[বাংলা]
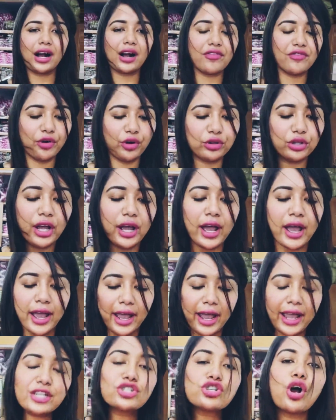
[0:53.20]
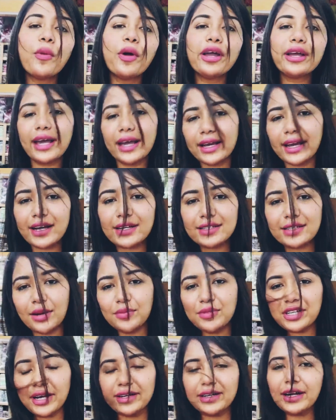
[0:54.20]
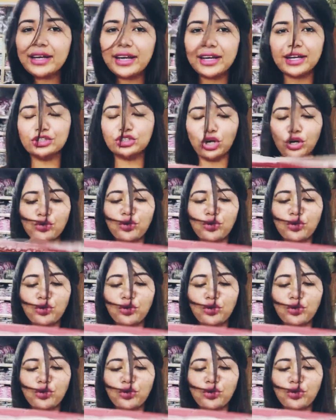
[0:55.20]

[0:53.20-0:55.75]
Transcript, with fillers: টাকা ফেরত এই সময় কে কে আসেন আমি জানি না কে কে জয়েন